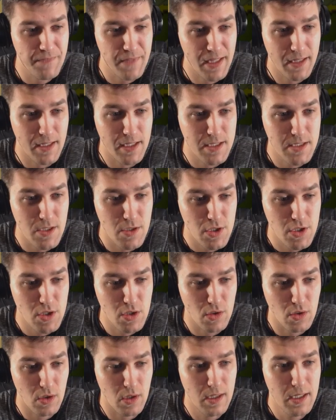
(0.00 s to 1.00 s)
Я надеюсь,
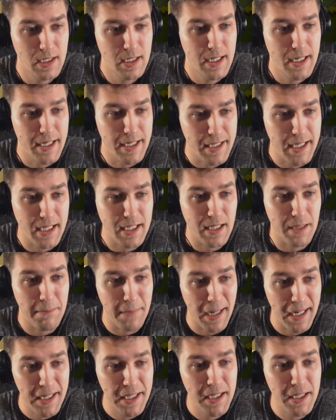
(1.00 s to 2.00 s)
что я на
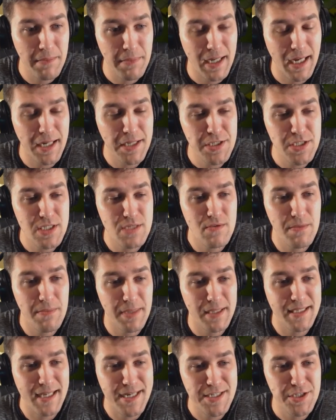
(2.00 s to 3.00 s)
маленьком количестве
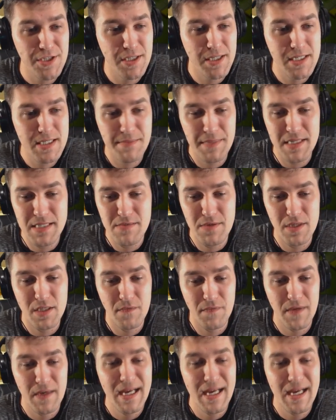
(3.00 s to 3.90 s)
потраченных самоцветов